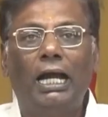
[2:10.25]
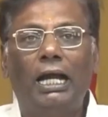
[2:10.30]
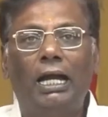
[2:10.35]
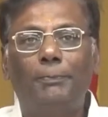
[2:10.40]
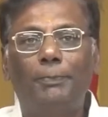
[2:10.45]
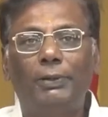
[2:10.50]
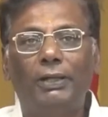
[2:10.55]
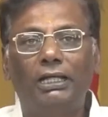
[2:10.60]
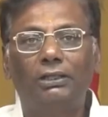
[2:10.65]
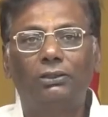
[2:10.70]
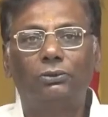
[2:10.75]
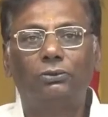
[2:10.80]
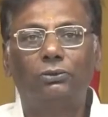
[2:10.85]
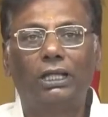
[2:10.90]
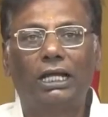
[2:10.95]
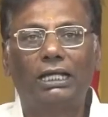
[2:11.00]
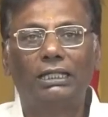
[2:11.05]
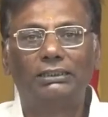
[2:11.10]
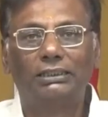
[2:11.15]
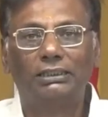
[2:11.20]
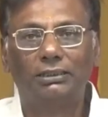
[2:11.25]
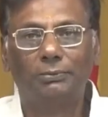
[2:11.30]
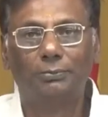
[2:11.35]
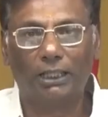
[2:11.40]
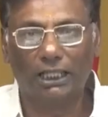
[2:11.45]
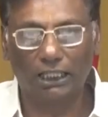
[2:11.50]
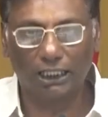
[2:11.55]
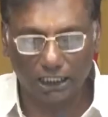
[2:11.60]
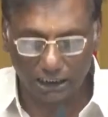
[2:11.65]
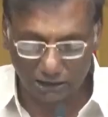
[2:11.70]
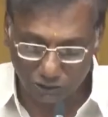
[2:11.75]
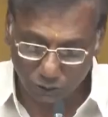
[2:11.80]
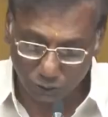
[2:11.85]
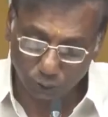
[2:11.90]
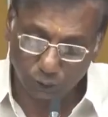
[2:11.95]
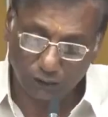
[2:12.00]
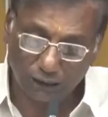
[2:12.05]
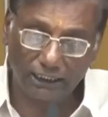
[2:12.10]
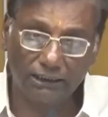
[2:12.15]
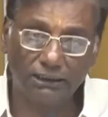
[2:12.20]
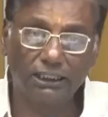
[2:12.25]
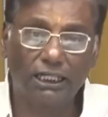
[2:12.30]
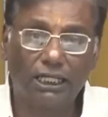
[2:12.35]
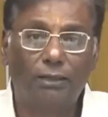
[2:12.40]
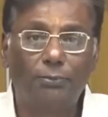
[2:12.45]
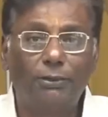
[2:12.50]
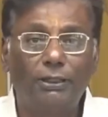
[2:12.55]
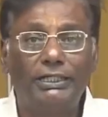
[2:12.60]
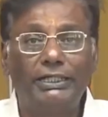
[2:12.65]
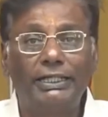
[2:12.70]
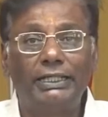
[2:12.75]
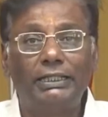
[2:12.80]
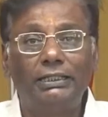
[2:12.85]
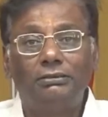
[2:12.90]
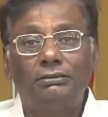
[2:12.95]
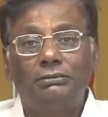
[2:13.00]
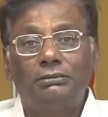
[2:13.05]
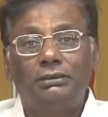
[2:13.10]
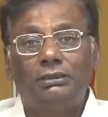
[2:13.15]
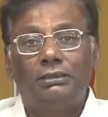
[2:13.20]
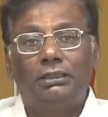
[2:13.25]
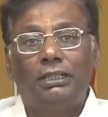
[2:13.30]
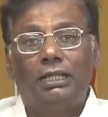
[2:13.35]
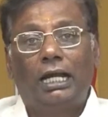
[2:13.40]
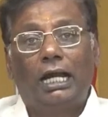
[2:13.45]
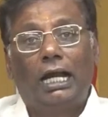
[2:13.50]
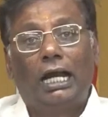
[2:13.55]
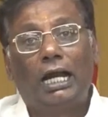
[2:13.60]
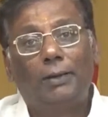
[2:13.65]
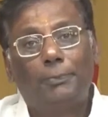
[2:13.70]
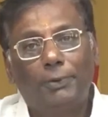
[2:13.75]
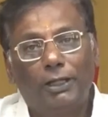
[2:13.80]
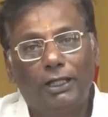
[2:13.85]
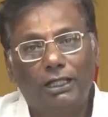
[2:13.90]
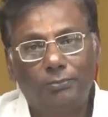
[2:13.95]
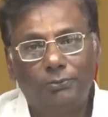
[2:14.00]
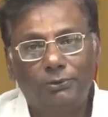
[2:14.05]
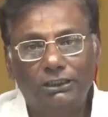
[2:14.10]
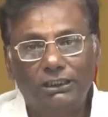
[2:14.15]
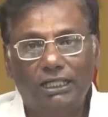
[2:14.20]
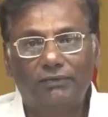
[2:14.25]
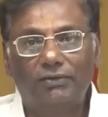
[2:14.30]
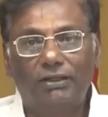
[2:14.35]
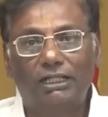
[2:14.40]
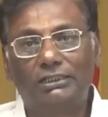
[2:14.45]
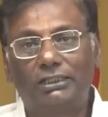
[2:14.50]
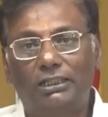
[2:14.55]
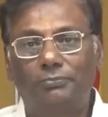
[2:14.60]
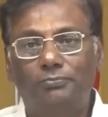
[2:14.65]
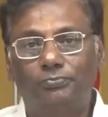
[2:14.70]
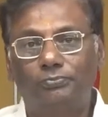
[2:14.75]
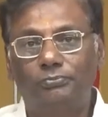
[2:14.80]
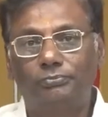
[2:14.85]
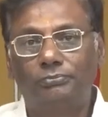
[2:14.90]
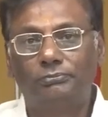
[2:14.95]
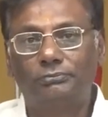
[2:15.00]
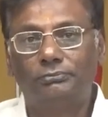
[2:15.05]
ఆ పేరు కూడా అతనికి బాగా సూట్ అయింది కాబట్టి ఆ పేరు ముందే వెళ్తాం